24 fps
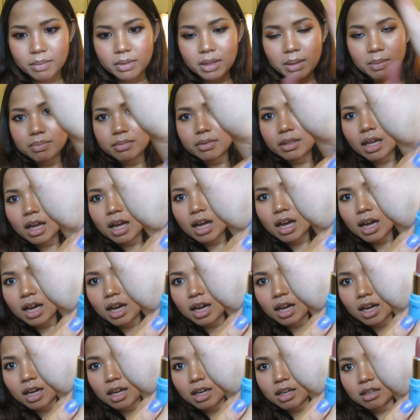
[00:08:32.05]
น้ำตา
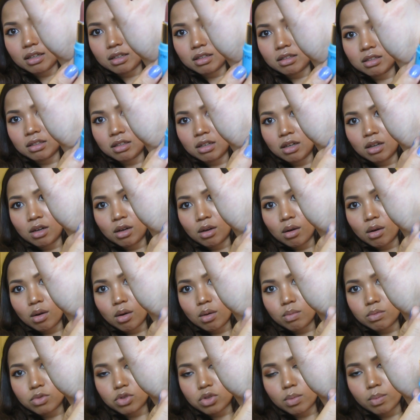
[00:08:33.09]
ล
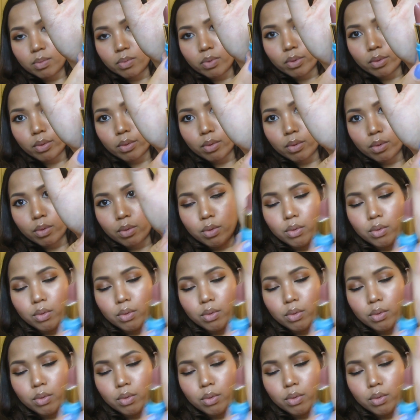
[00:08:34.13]
อมชมพู